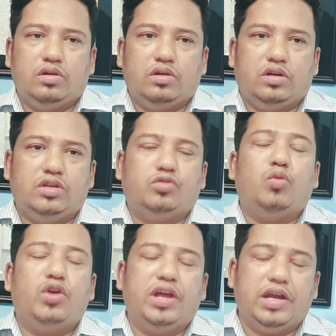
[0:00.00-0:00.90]
কিছু
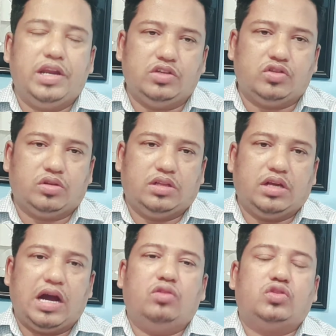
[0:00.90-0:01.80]
মনিহারি কিনছো অর্থাৎ
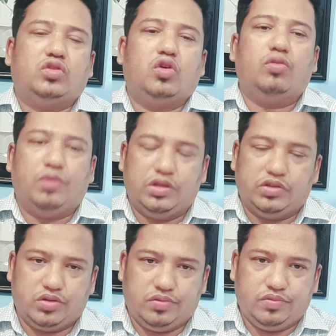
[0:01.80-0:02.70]
কাগজ কলম
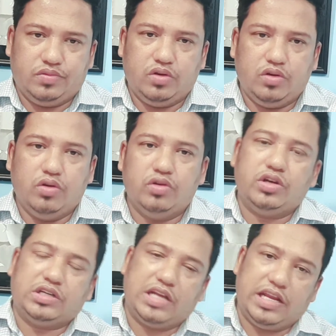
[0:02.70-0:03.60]
কিনছো ওইটা
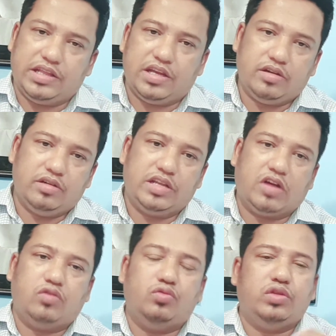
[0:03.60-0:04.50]
একটা লেনদেন
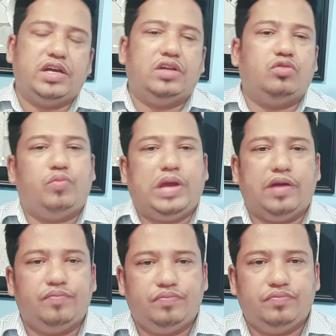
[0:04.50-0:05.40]
দেখো দুইটাই কিন্তু ব্যয়
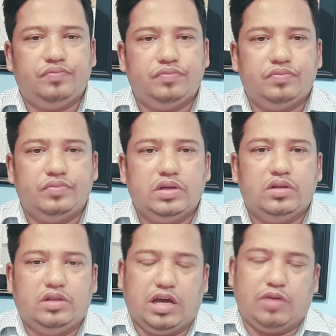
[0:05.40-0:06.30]

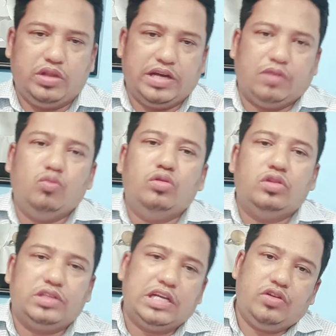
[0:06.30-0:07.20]
তার মধ্যে একটা
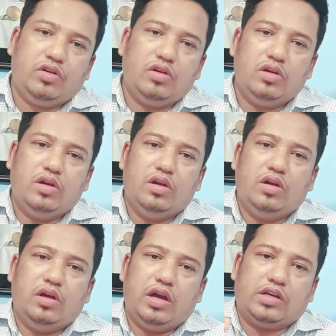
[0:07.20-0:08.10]
মূলধন জাতীয়
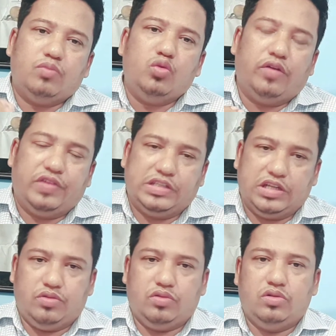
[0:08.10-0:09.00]
একটা মুনাফা
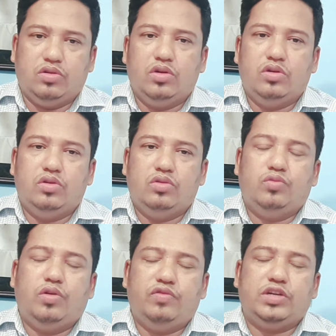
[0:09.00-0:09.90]
জাতীয়
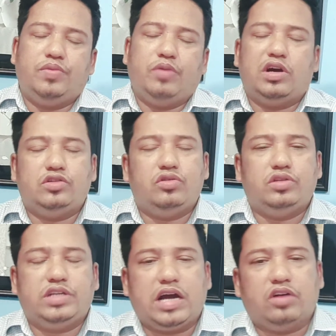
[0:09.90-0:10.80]
তুমি অফিসে ব্যবহারের জন্য
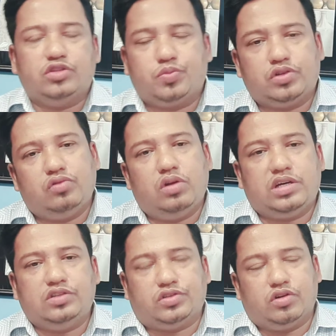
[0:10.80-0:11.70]
যে কাগজপত্রগুলো
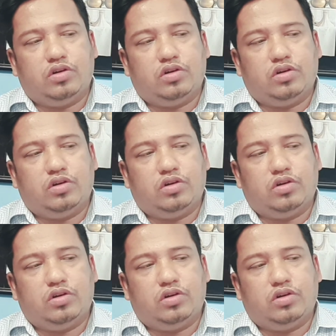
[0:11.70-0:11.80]
কিনছো